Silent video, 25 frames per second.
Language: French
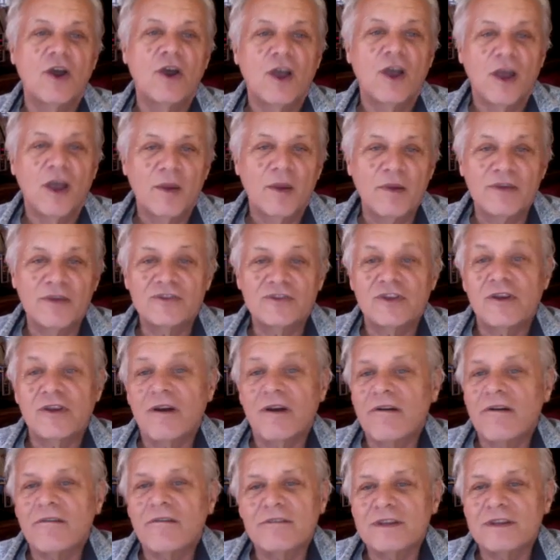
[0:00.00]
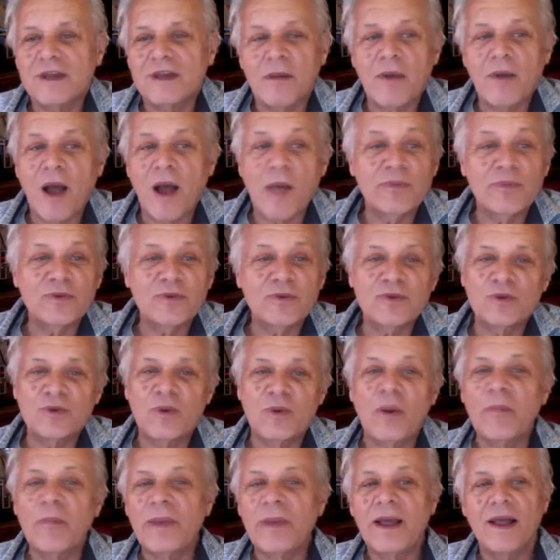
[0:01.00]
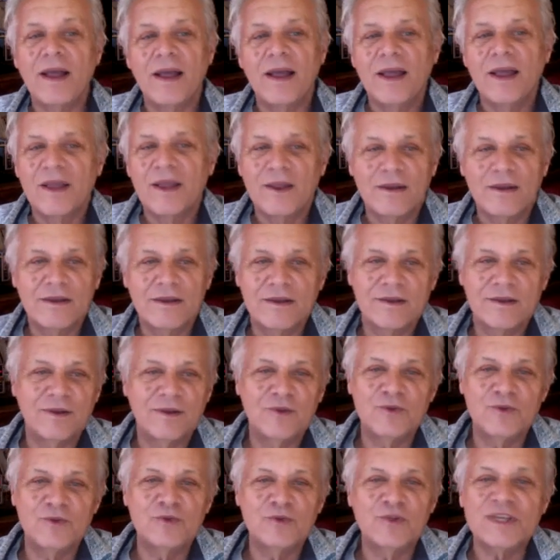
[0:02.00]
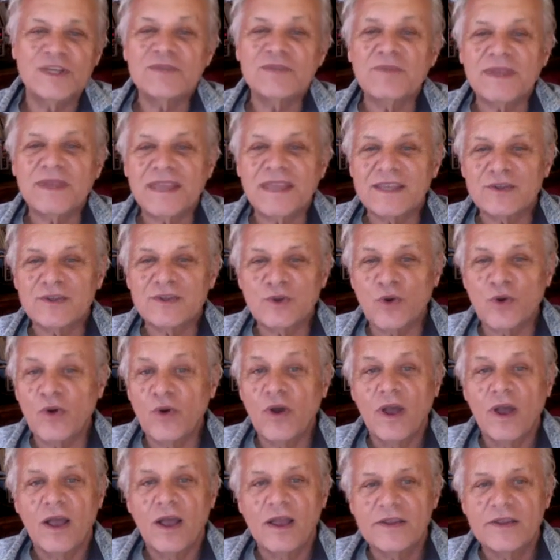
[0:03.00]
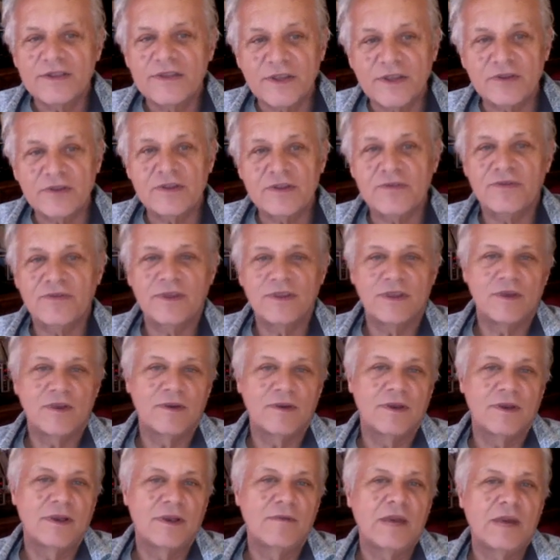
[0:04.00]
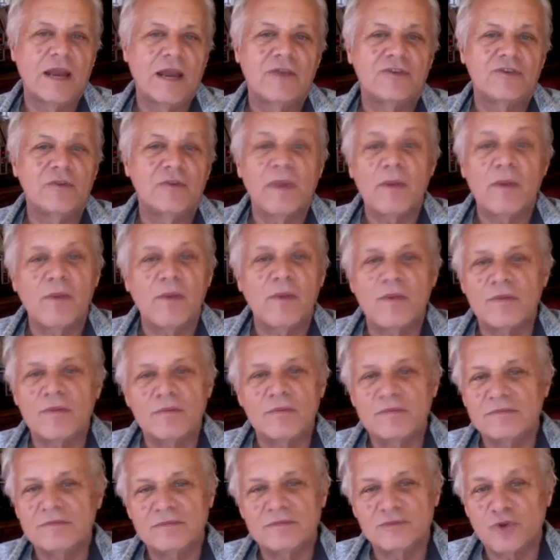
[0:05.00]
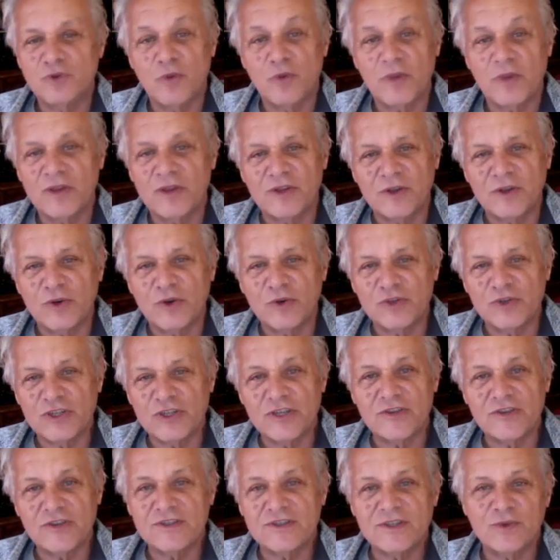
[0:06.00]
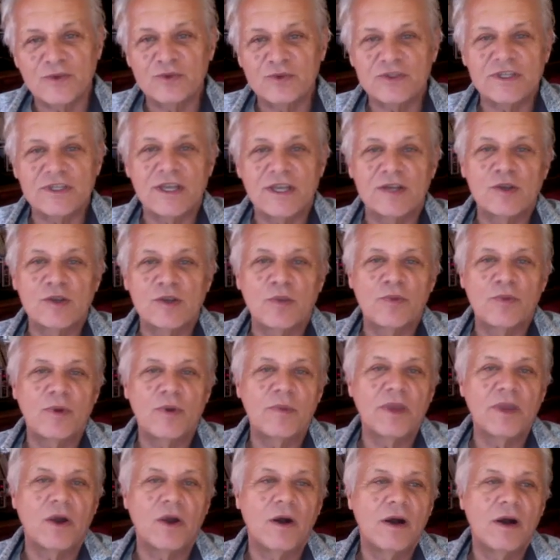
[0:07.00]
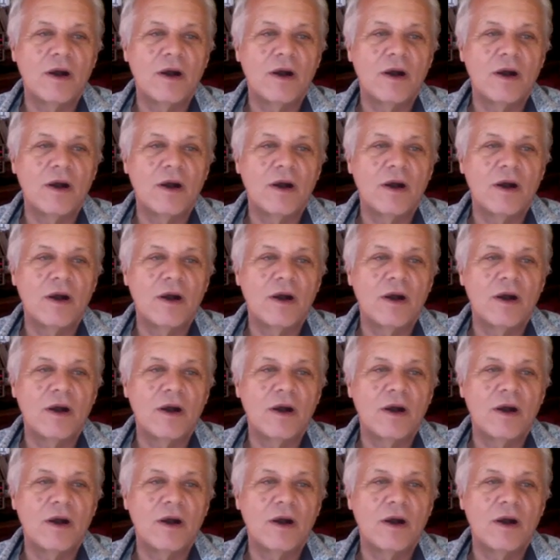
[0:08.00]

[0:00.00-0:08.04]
bah, c'est évidemment absolument pas euh, une explication scientifique. Voilà, c'est même, sur le plan théologique, c'est aussi quelque peu aberrant.